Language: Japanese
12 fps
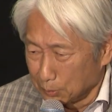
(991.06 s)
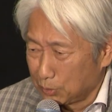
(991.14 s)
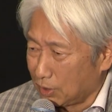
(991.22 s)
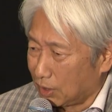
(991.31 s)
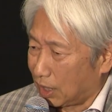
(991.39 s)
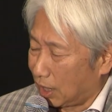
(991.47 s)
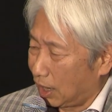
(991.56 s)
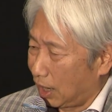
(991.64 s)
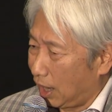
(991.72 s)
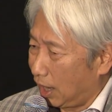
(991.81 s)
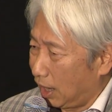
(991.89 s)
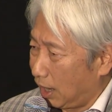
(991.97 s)
僕は「
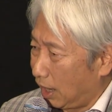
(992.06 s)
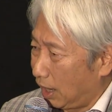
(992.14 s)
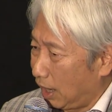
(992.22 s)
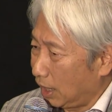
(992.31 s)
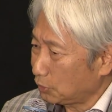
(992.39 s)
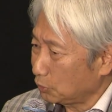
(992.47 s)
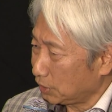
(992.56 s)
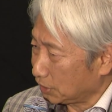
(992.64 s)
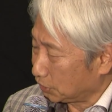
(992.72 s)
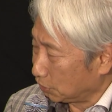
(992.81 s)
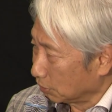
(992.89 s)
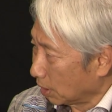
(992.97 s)
後
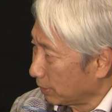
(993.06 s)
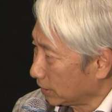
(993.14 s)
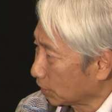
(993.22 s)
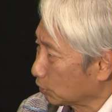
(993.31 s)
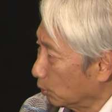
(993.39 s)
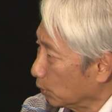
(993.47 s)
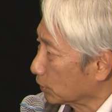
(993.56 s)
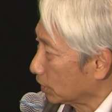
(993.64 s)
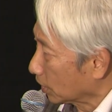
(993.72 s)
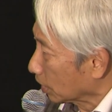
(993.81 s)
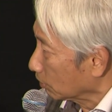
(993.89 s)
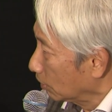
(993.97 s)
で」っていう名前だと思っ
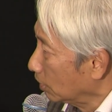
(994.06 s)
てたの。